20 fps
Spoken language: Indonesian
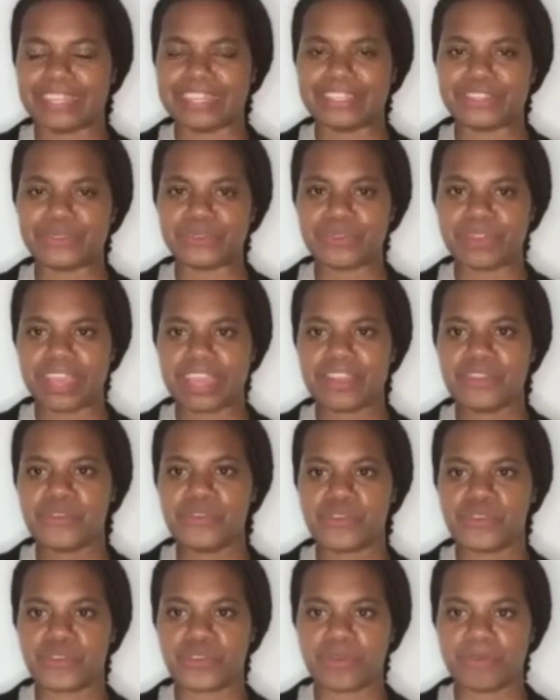Perlindungan
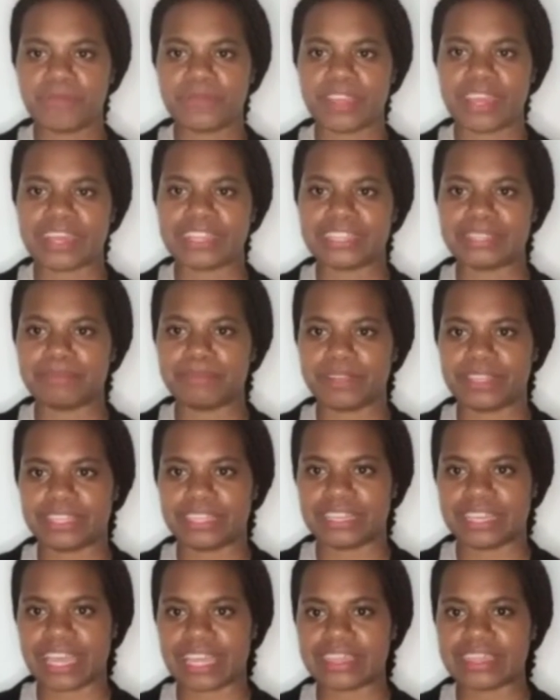hukum yang
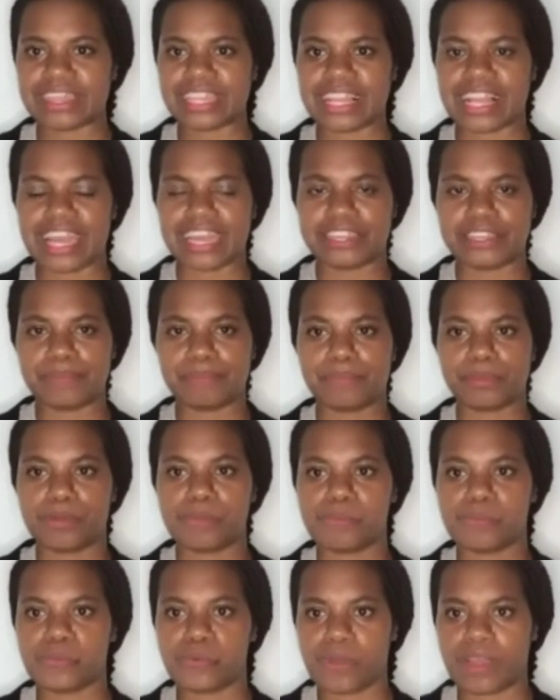diberikan terhadap
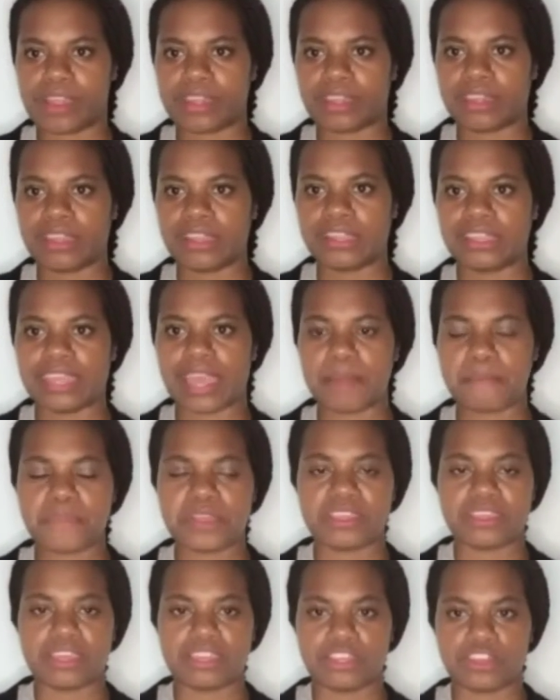perempuan yang
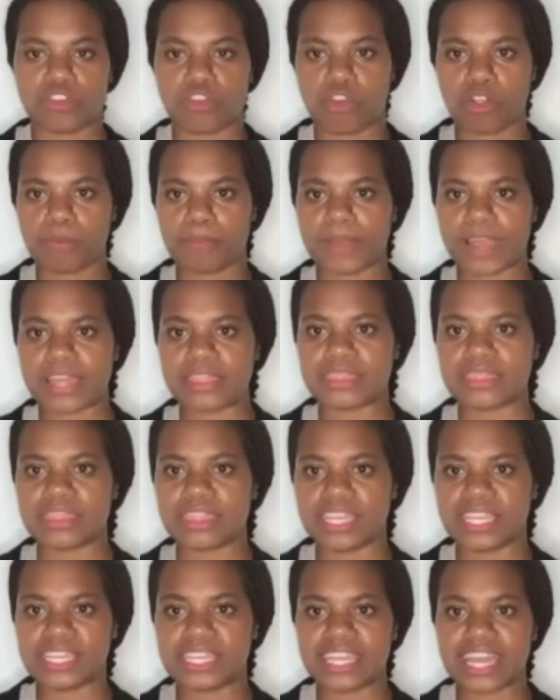menjadi korban
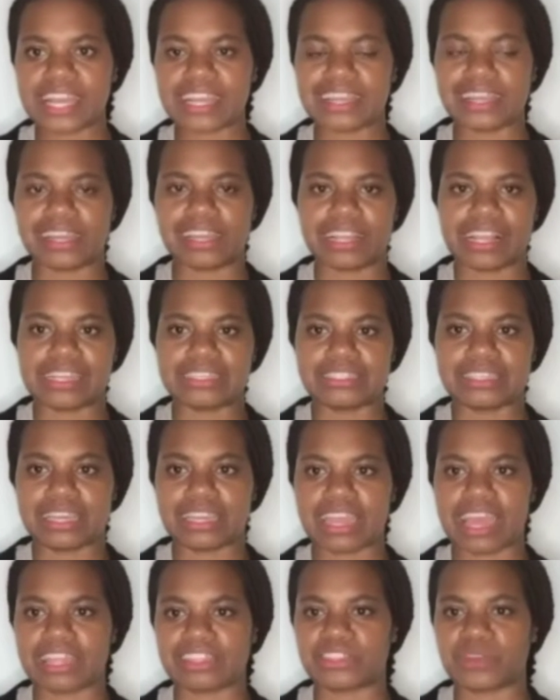tindak
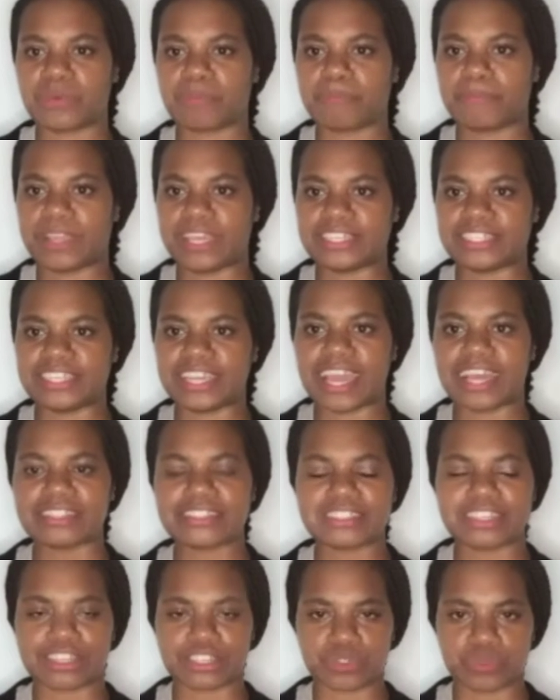kekerasan atau pelecehan
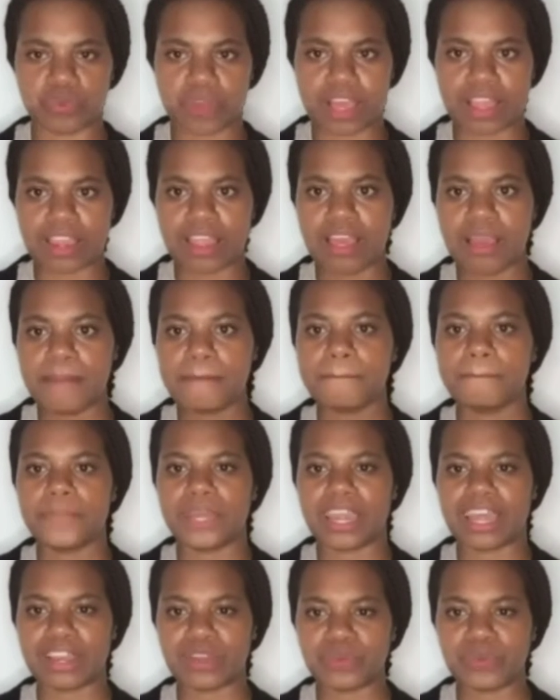seksual
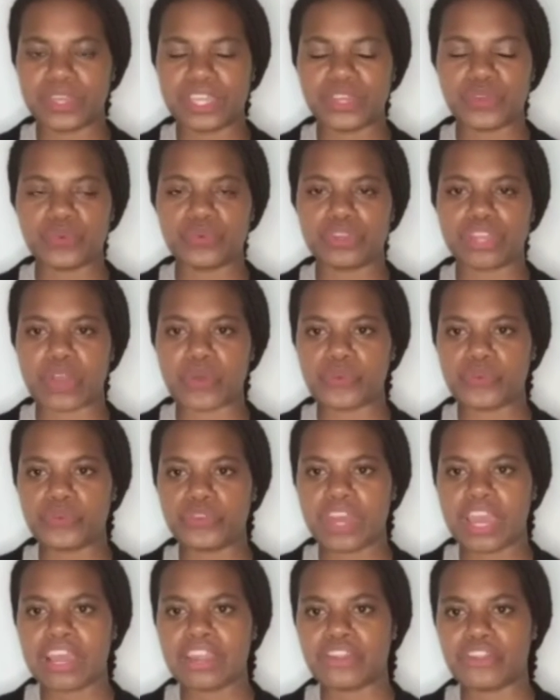melalui
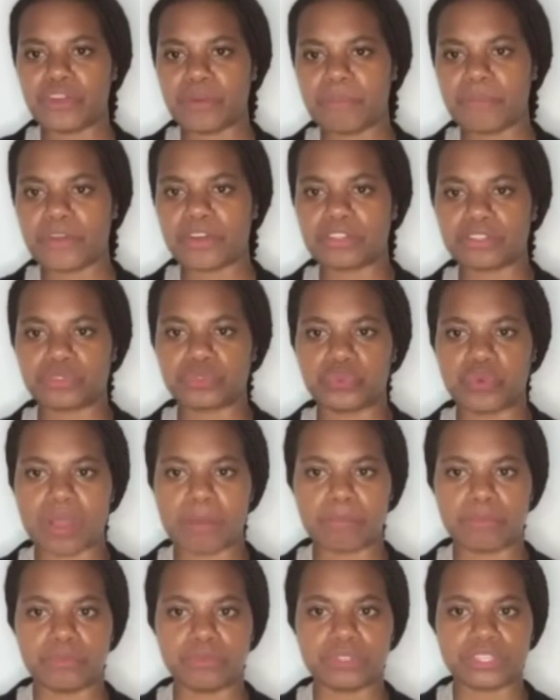Undang-Undang Nomor
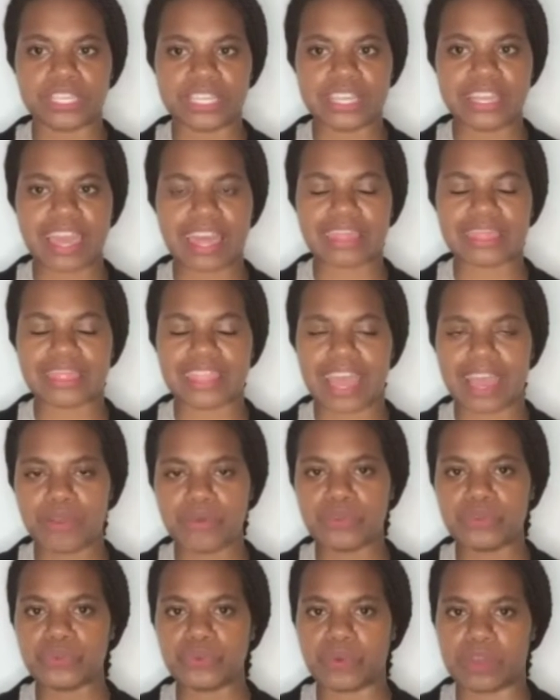23
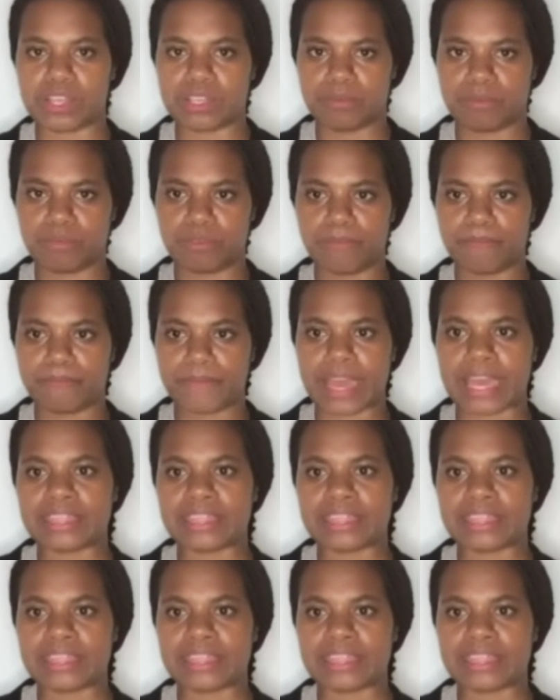Tahun 2004